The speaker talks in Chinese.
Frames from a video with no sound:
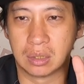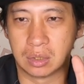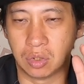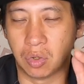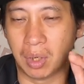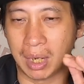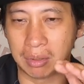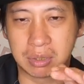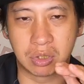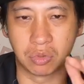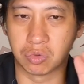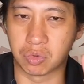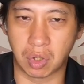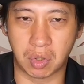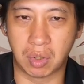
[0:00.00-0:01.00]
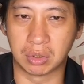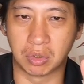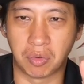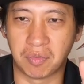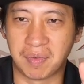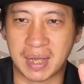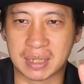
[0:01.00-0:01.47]
就有好几种状况
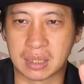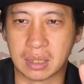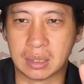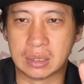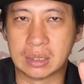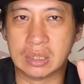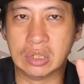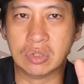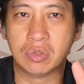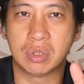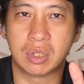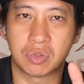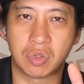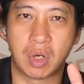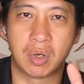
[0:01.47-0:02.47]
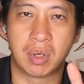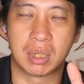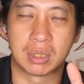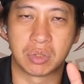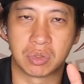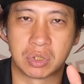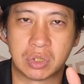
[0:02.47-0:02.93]
都会发生。其中一个状
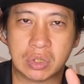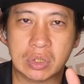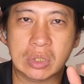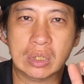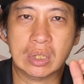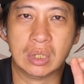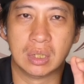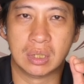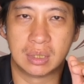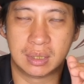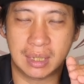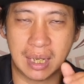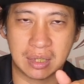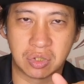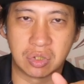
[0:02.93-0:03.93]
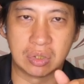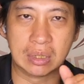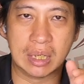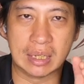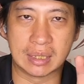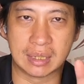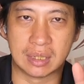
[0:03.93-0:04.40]
况就是，驾驶
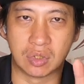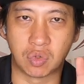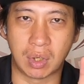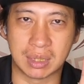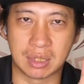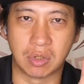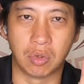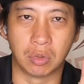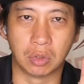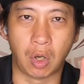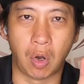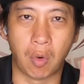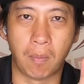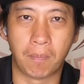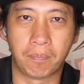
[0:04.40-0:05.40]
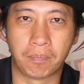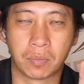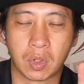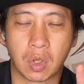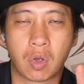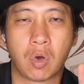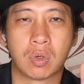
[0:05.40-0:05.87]
他死抓着龙头，
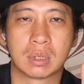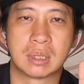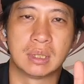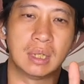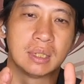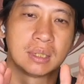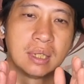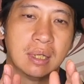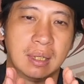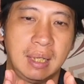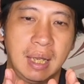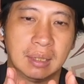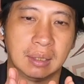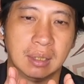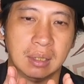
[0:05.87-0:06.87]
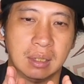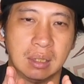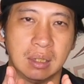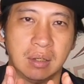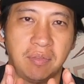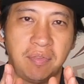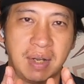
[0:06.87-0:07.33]
控制了车辆
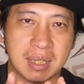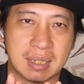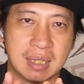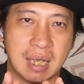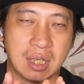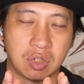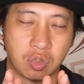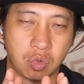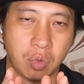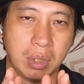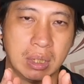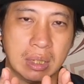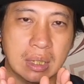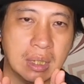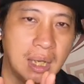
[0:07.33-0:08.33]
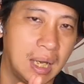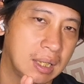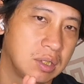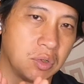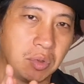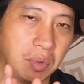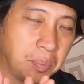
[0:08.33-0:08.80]
的方向，所以
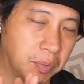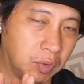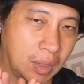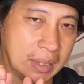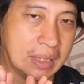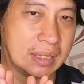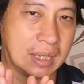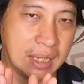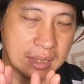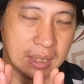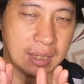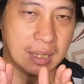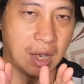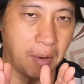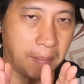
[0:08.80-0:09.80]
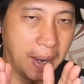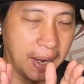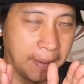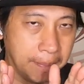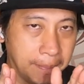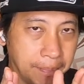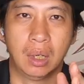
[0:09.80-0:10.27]
它就会不断的产生摇
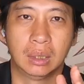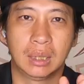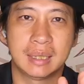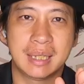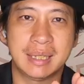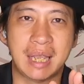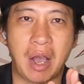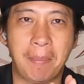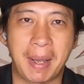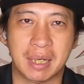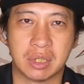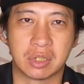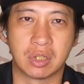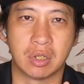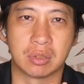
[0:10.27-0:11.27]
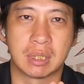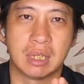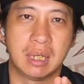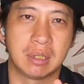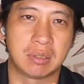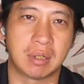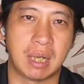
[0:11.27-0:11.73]
摆。而它在摇摆的时候，
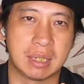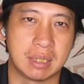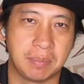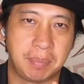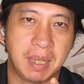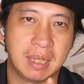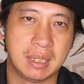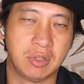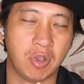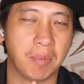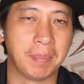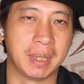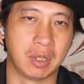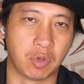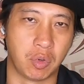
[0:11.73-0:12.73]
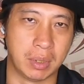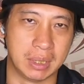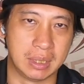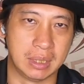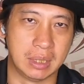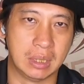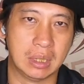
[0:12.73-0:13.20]
车辆最开始偏离原本的
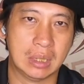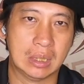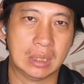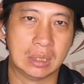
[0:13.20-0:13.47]
轨迹，